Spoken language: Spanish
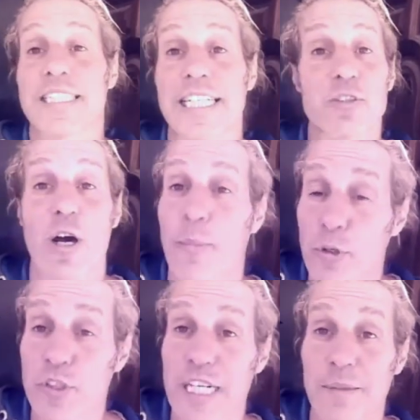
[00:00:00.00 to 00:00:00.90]
así hecho a
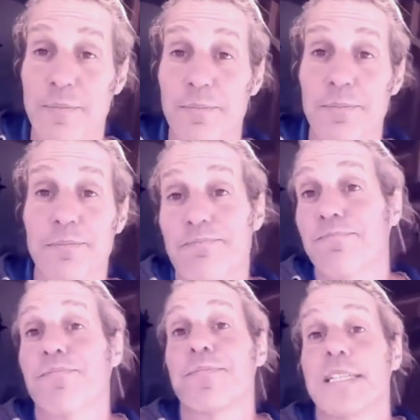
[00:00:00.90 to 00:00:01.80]
posta.
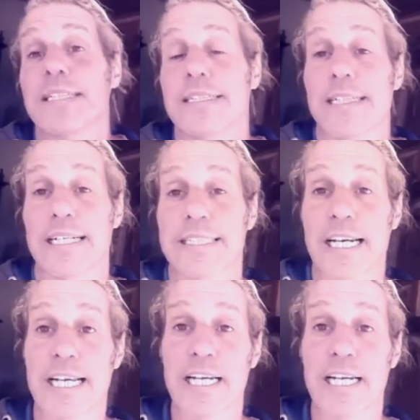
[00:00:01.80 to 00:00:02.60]
Así que a